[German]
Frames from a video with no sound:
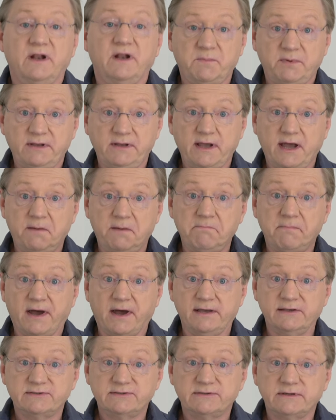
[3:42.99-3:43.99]
Ich bin ja ein
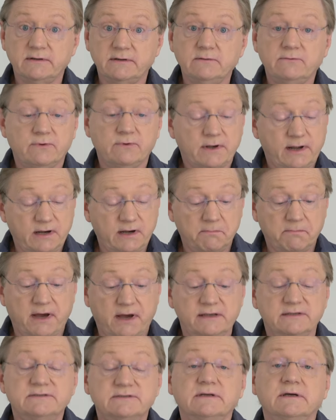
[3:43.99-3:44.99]
Meister oder eine
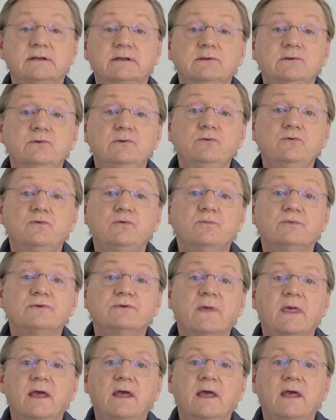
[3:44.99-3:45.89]
Meisterin, die übt.